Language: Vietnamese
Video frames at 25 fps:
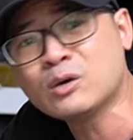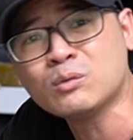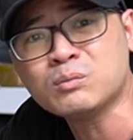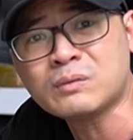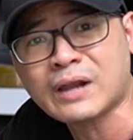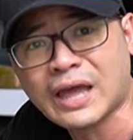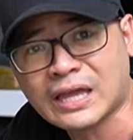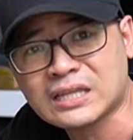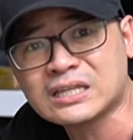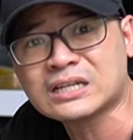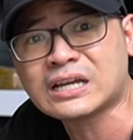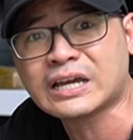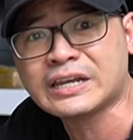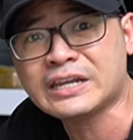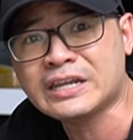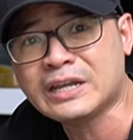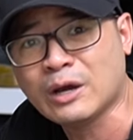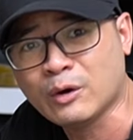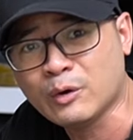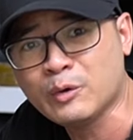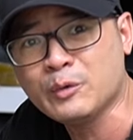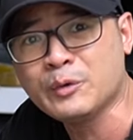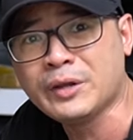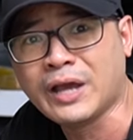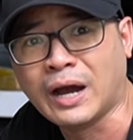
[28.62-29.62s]
cũng là những cái
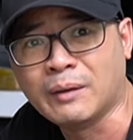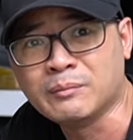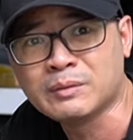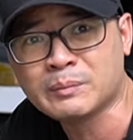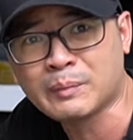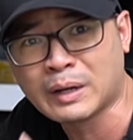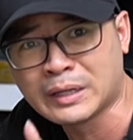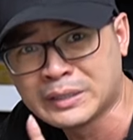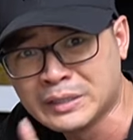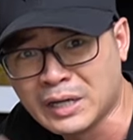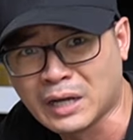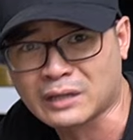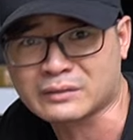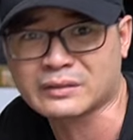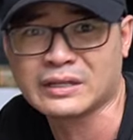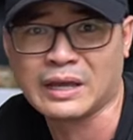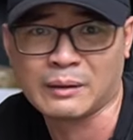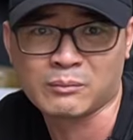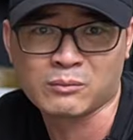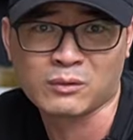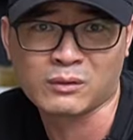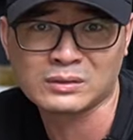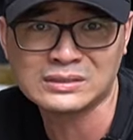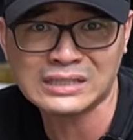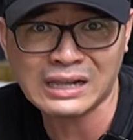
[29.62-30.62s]
điều ưu điểm, nhưng mà nhược
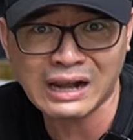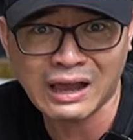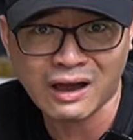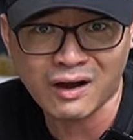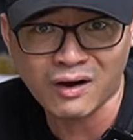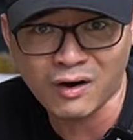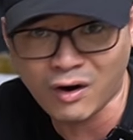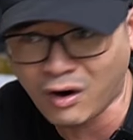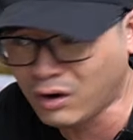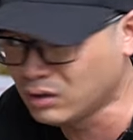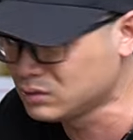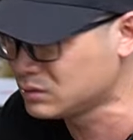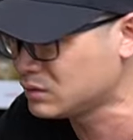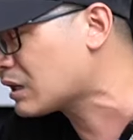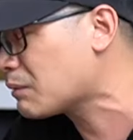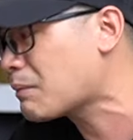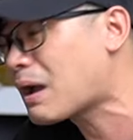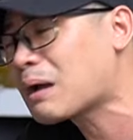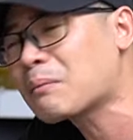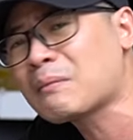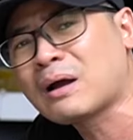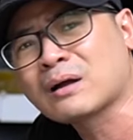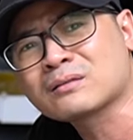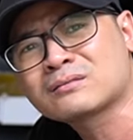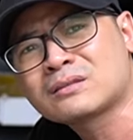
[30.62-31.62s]
điểm của nó rất là ồn. Các
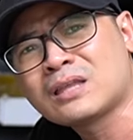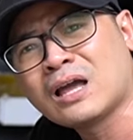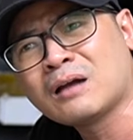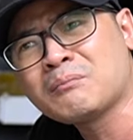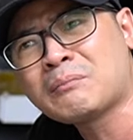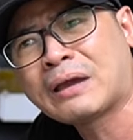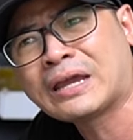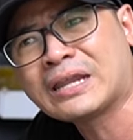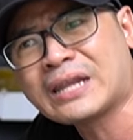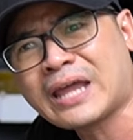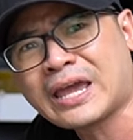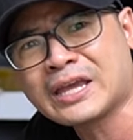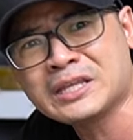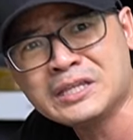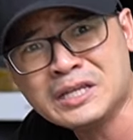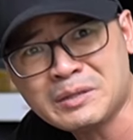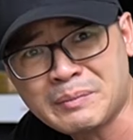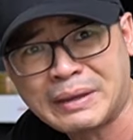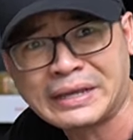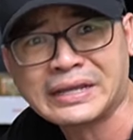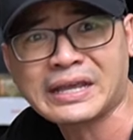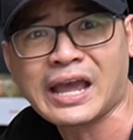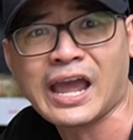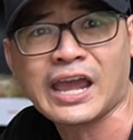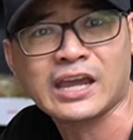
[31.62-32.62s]
bạn bảo tiếng máy này như
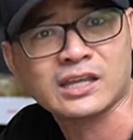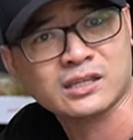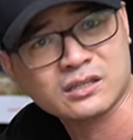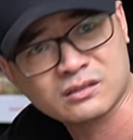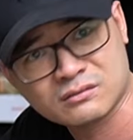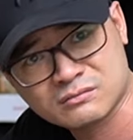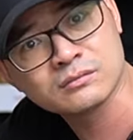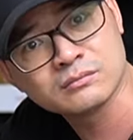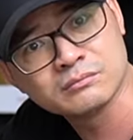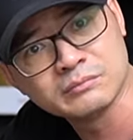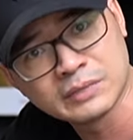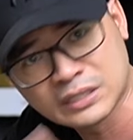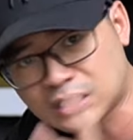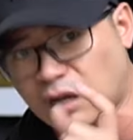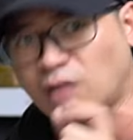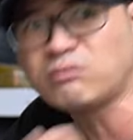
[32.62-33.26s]
máy cày thì mình